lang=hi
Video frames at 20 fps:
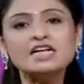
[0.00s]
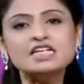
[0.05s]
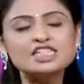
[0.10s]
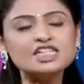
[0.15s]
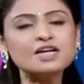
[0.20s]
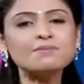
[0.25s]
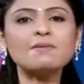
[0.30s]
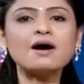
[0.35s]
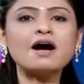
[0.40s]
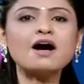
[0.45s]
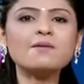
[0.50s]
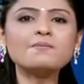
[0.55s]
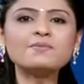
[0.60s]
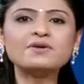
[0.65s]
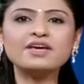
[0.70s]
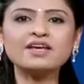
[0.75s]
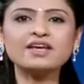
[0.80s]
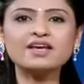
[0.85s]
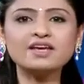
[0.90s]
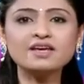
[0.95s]
जब आप
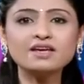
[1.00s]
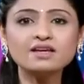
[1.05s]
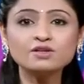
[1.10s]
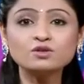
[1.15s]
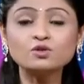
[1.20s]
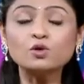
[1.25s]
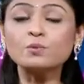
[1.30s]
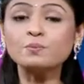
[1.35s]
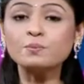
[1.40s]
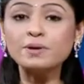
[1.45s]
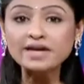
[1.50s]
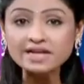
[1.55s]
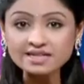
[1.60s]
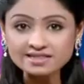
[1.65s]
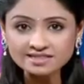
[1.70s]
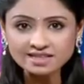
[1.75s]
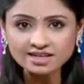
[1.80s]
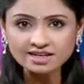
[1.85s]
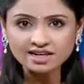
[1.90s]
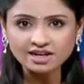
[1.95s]
गिरें तो फिर
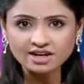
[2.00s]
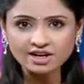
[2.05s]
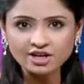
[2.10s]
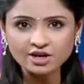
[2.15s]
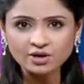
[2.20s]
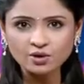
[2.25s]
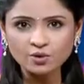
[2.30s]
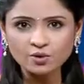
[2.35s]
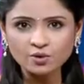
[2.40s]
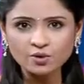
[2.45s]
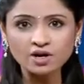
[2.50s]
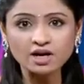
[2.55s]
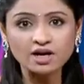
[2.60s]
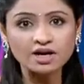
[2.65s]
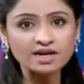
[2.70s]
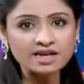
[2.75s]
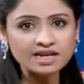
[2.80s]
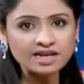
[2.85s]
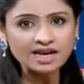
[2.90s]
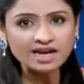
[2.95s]
से खड़े हों
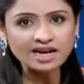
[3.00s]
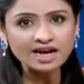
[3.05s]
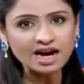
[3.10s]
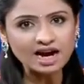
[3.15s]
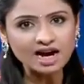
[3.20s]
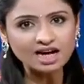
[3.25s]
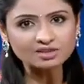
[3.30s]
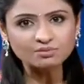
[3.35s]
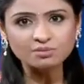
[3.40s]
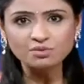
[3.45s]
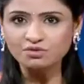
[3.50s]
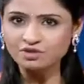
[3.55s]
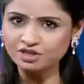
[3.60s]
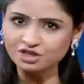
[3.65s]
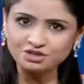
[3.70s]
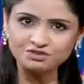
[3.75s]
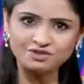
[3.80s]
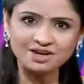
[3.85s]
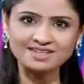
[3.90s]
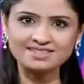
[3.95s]
नए
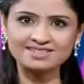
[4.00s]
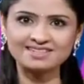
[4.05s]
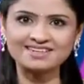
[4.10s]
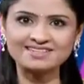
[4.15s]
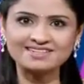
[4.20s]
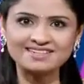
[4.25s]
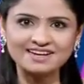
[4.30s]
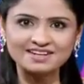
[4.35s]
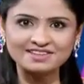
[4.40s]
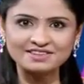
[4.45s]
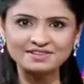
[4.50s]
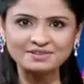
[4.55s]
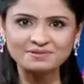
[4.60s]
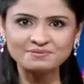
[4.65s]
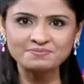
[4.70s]
आत्मविश्वास के साथ